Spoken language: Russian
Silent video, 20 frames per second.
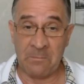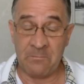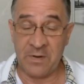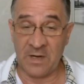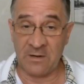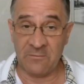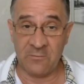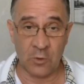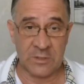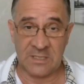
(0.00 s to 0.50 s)

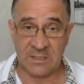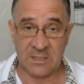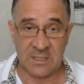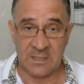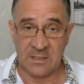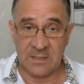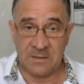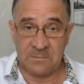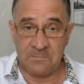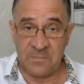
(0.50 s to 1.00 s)
приводит
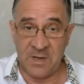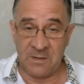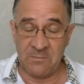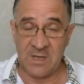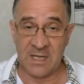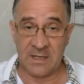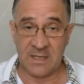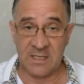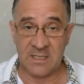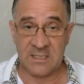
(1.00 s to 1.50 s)
э,
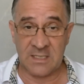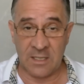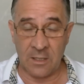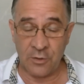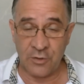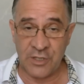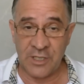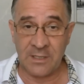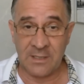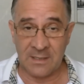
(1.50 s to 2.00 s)
примеры
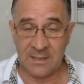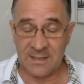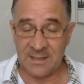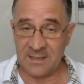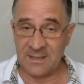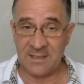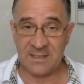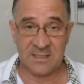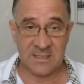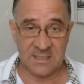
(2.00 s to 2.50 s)
исключительно
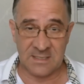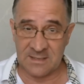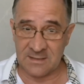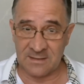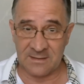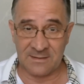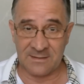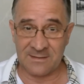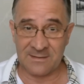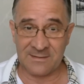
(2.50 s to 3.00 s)
из
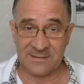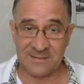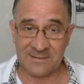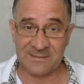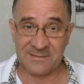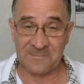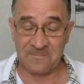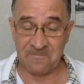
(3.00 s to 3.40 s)
э,